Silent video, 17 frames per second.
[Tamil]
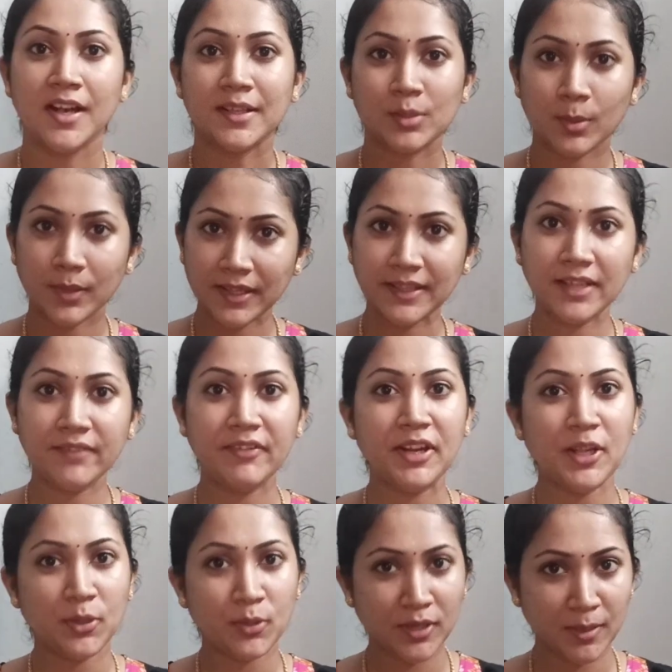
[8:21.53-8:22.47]
ஸோ இந்த
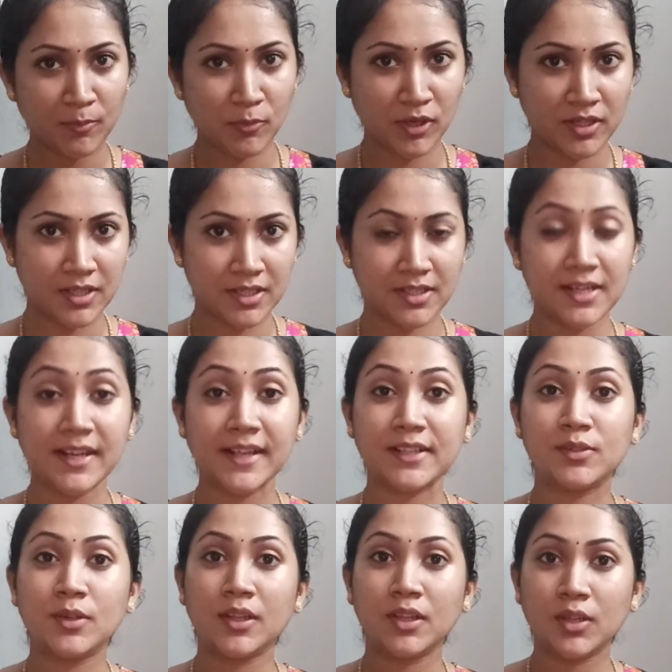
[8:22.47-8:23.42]
வீடியோ இதோட முடிஞ்சிருச்சு
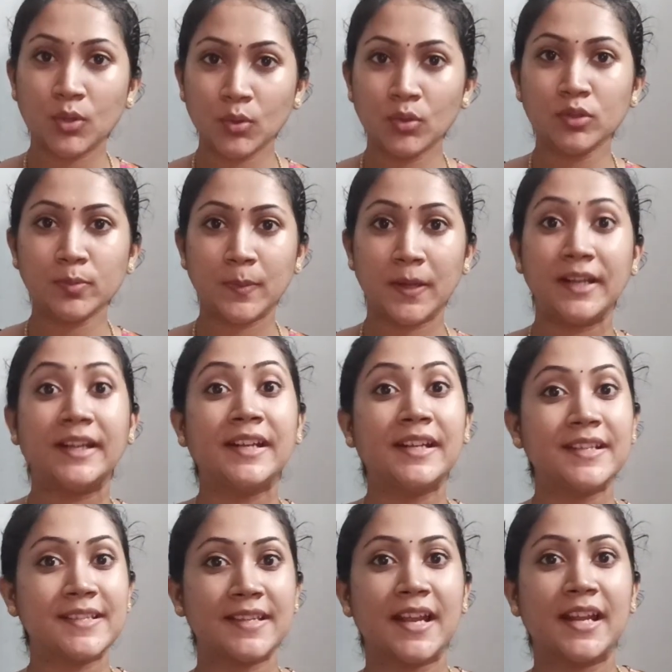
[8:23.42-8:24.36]
நெக்ஸ்ட் ஒரு யூஸ்ஃபுல்லான
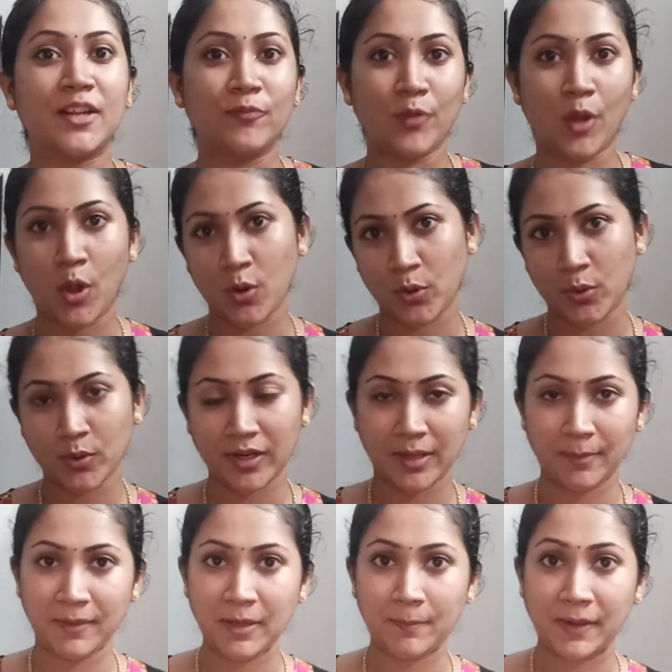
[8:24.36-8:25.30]
இன்ட்ரெஸ்டிங்கான விளாகோட
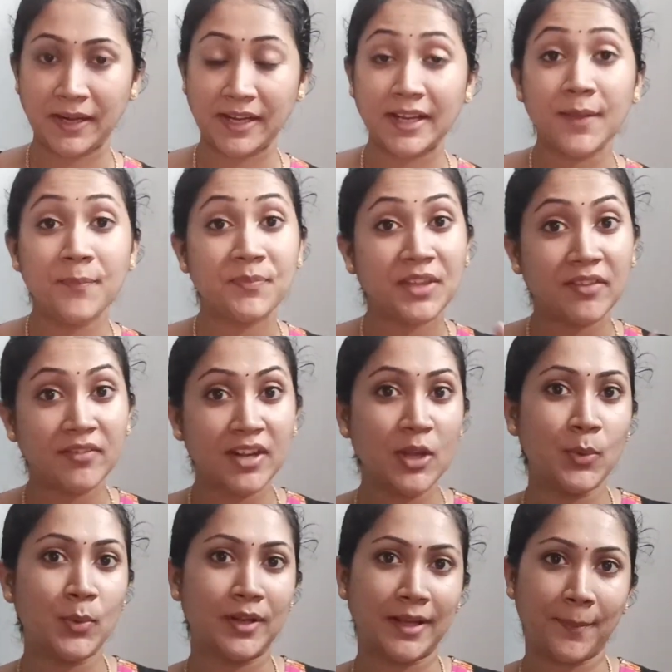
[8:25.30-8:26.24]
உங்களை மீட் பண்ணுறேன் இந்த
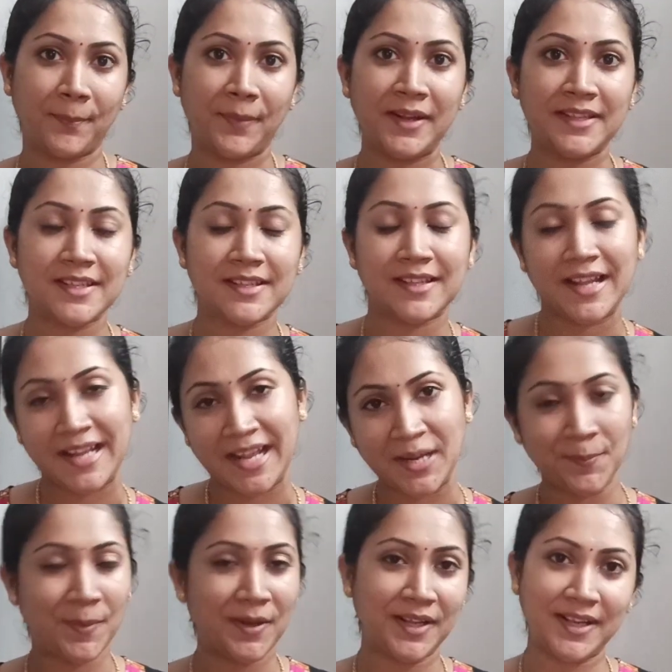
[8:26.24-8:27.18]
வீடியோ உங்களுக்கு பிடிச்சிருந்தா
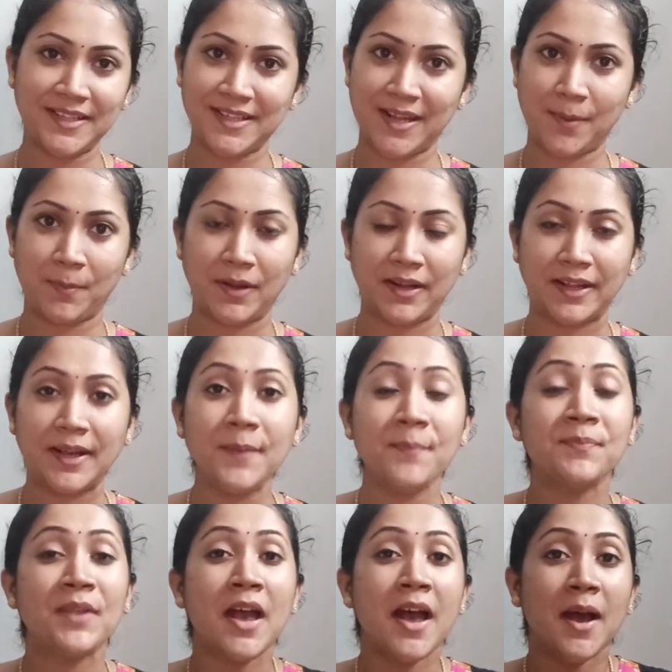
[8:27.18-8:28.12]
லைக் பண்ணுங்கள் ஷேர் பண்ணுங்கள்
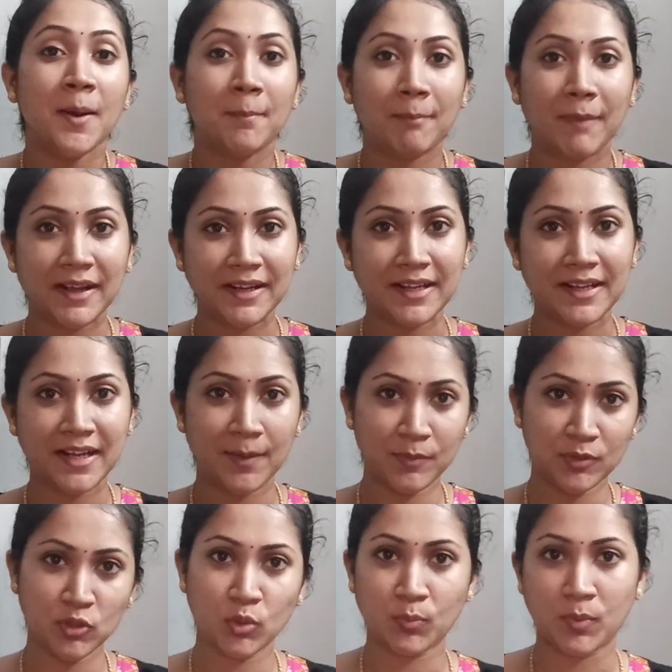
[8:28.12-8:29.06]

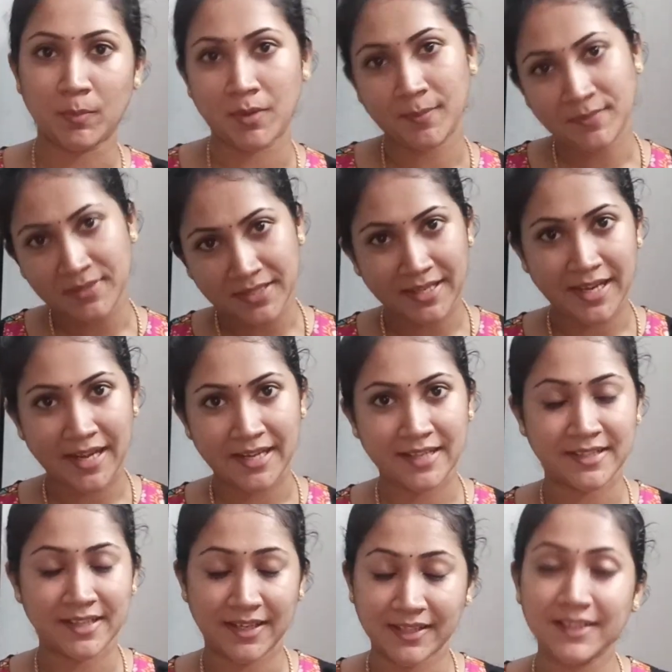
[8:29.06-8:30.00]
மறக்காம சூப்பர் மாம்ஸ்
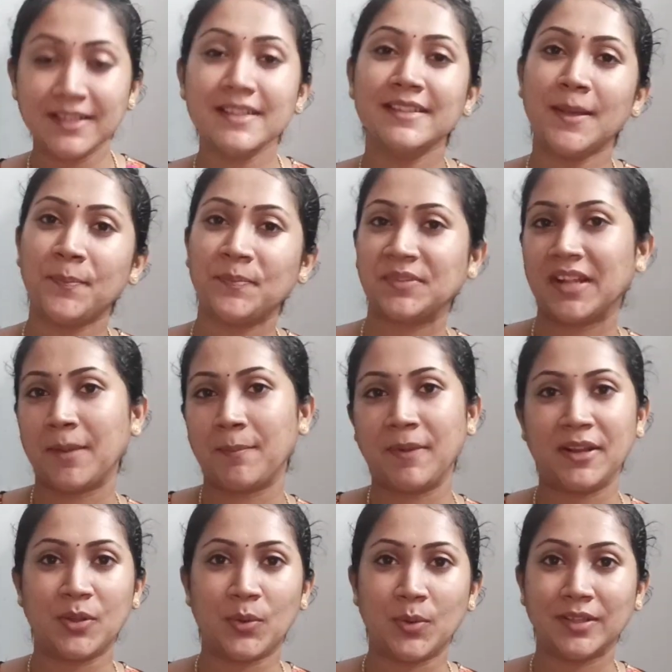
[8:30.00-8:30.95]
கேலரி சேனலுக்கு சப்ஸ்கிரைப்
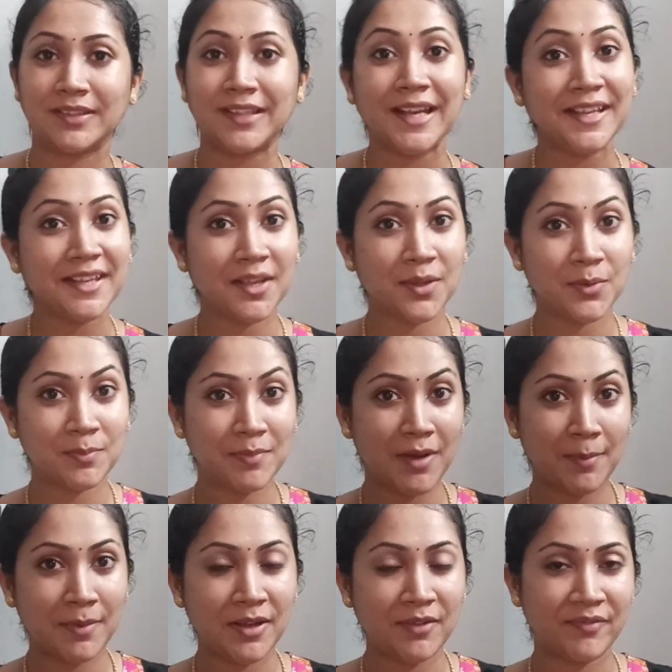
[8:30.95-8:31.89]
பண்ணிக்கோங்க தேங்க்யூ
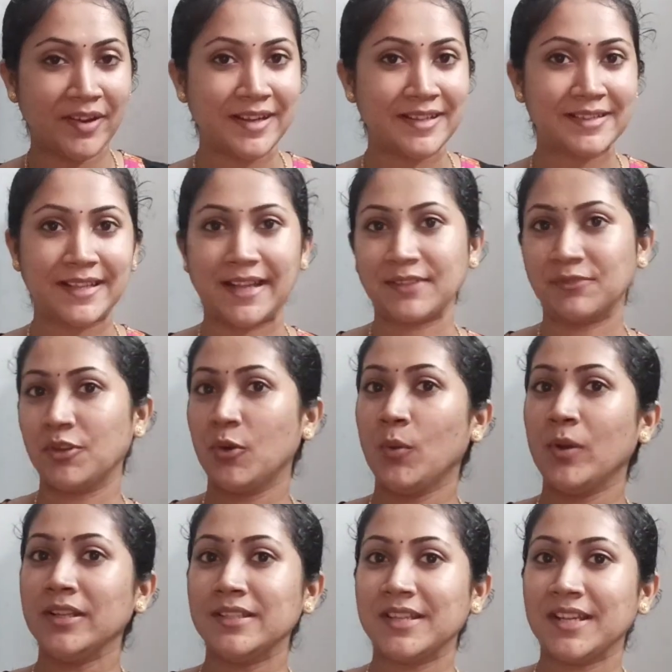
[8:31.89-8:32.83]
பாய் ஃப்ரெண்ட்ஸ் தேங்க்ஸ்
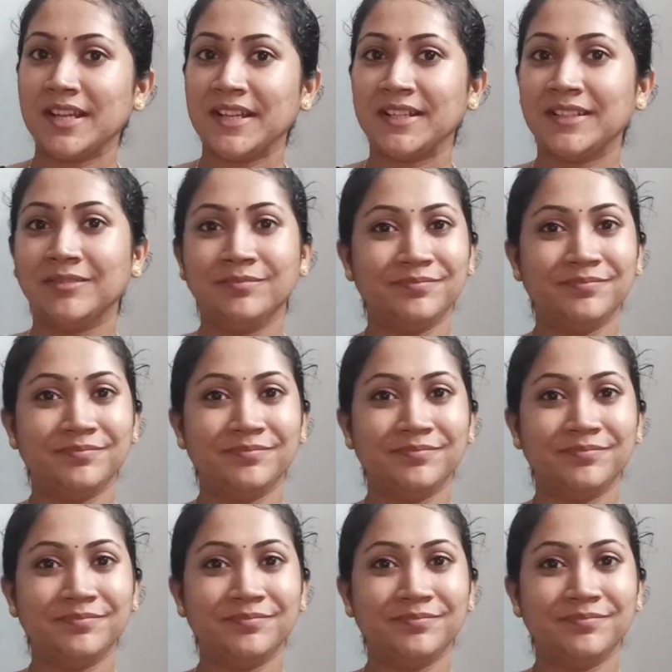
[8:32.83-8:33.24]
ஃபார் வாட்சிங்